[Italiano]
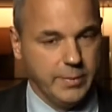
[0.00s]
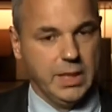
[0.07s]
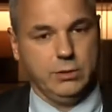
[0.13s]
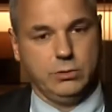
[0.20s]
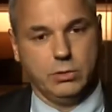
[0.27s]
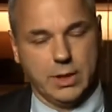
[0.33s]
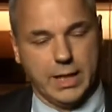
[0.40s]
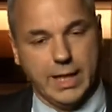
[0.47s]

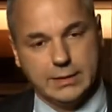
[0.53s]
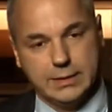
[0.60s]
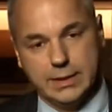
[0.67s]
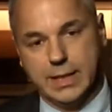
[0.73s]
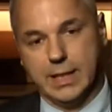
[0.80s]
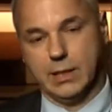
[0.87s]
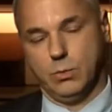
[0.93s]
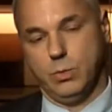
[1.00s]

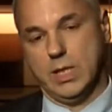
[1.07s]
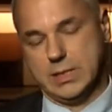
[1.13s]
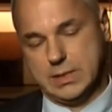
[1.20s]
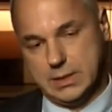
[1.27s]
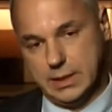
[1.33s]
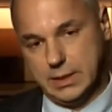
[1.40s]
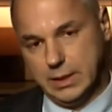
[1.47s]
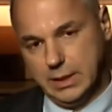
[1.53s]
meritocratica
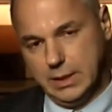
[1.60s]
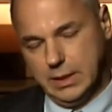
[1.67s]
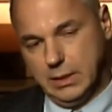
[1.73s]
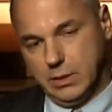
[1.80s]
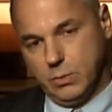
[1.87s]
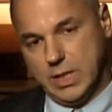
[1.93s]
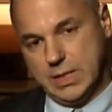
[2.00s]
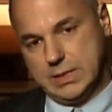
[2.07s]
questi,
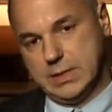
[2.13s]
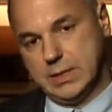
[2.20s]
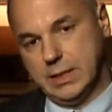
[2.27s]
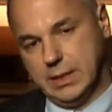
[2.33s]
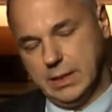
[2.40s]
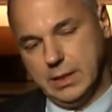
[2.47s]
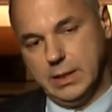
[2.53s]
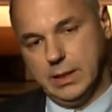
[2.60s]

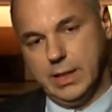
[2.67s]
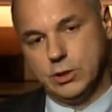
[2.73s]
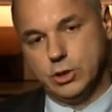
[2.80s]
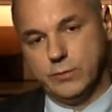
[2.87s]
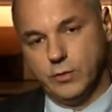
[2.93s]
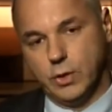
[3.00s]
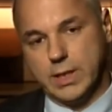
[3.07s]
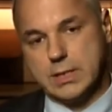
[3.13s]
queste eh,
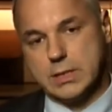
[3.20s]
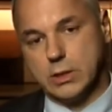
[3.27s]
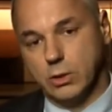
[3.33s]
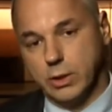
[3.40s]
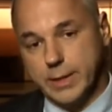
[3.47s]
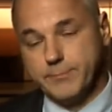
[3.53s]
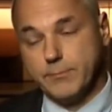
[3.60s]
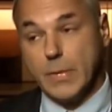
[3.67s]

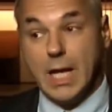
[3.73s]
agevolazioni.